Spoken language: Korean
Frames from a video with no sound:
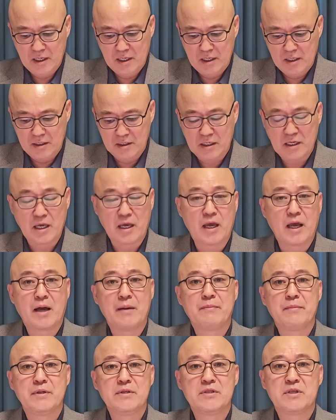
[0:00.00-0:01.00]
이렇게
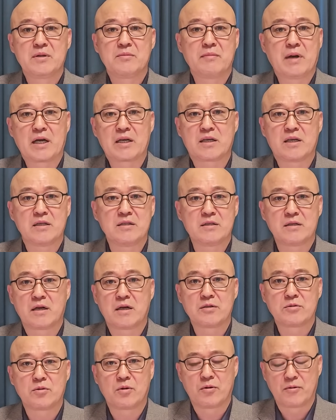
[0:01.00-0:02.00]
한 번씩
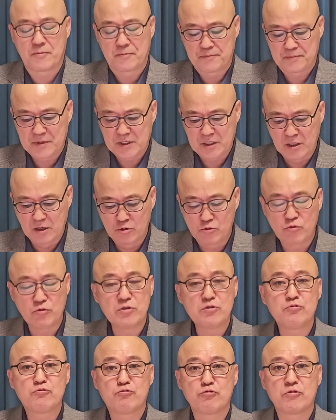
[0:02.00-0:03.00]
막히더라도
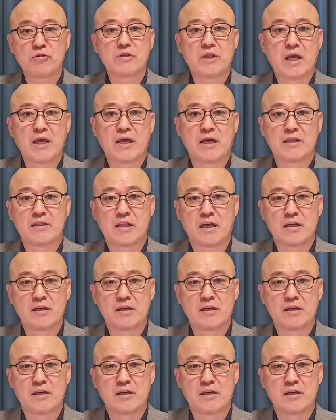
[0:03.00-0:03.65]
결국은 뚫어내야 한다.